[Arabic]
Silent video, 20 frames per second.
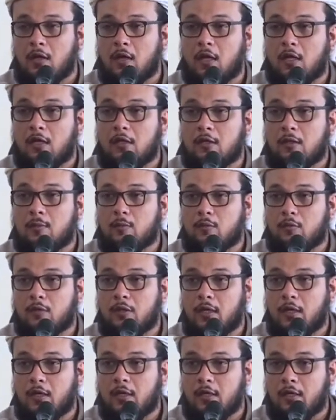أن يمن
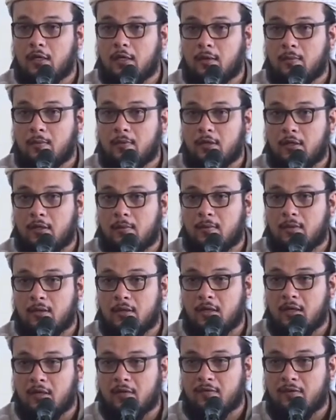علينا بالعلم
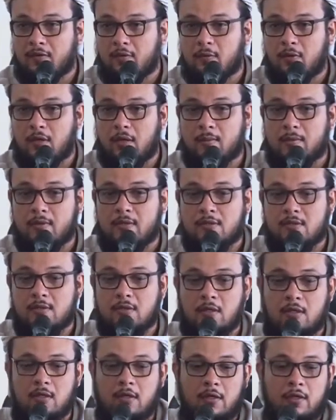النافع والعمل
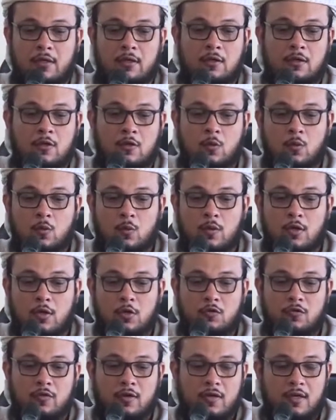الصالح وأن
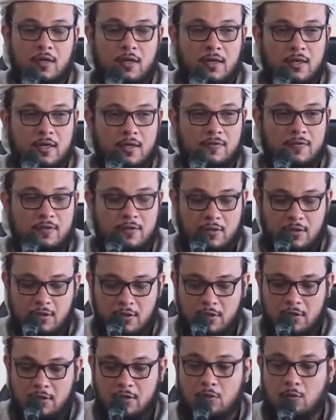يفقهنا في
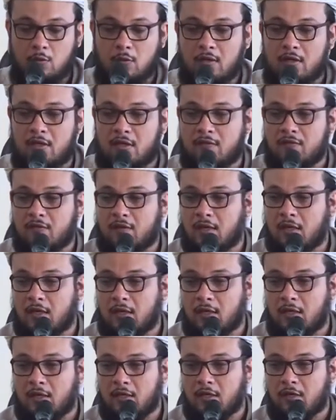الدين وأن يفتح
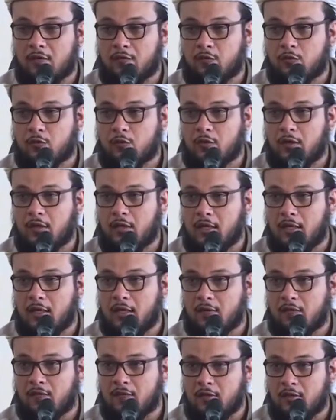علينا فتوح
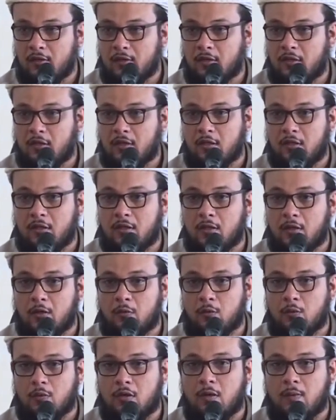العارفين
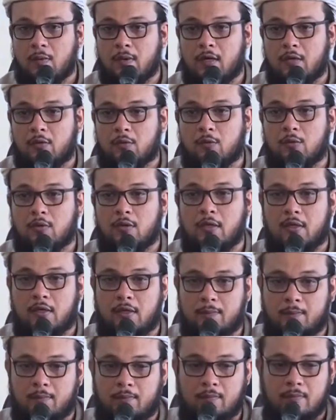إنه جواد
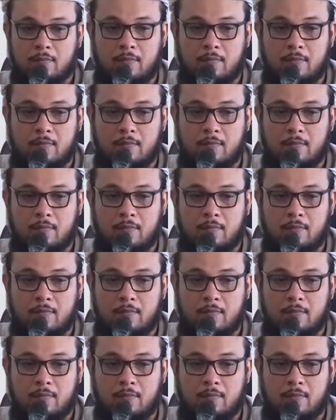كريم